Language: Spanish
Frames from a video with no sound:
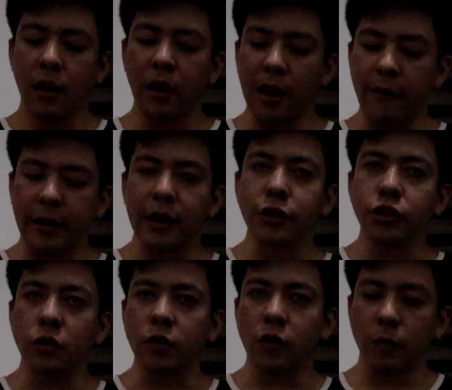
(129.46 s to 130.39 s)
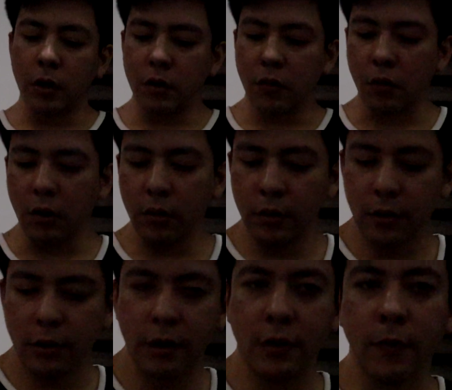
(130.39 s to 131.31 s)
La verdad, yo no tomo alcohol,
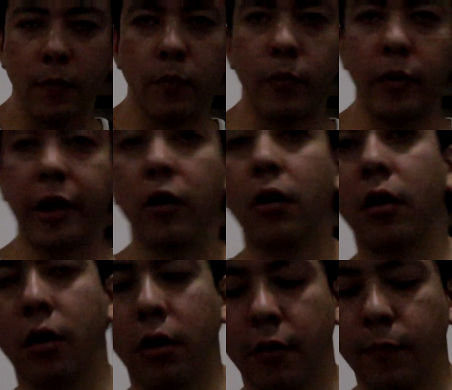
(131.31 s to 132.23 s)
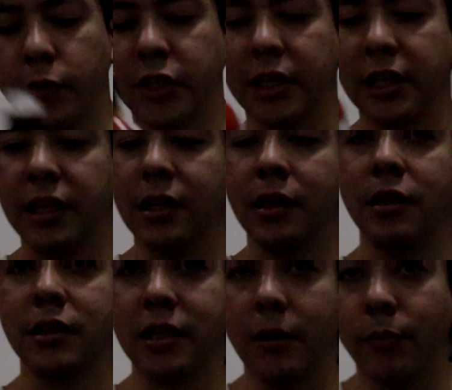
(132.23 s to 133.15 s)
pero pues
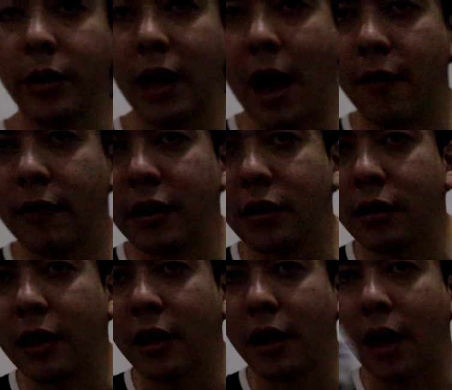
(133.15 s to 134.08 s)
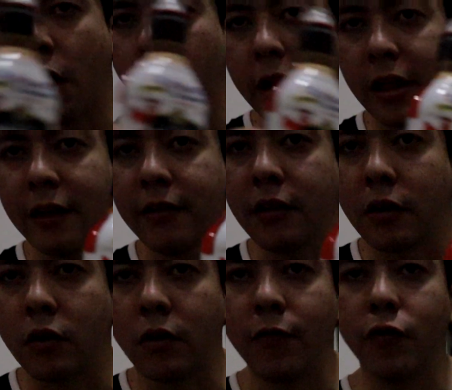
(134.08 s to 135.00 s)
aquí siempre hay de aguardiente,
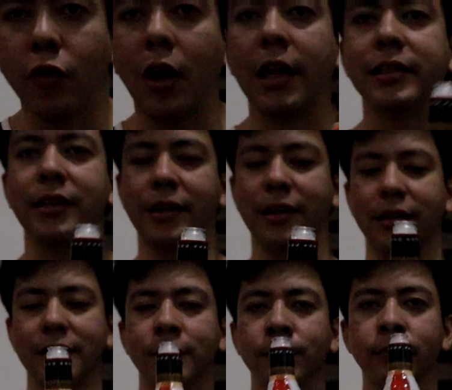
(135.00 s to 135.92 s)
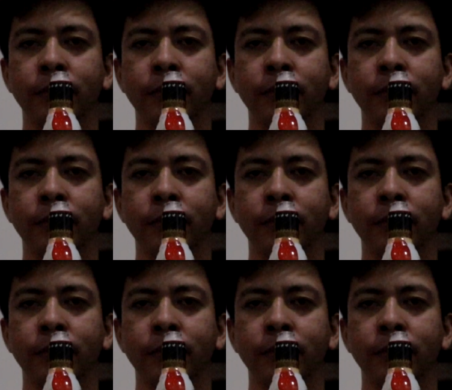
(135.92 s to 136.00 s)
¿no? En todas las series.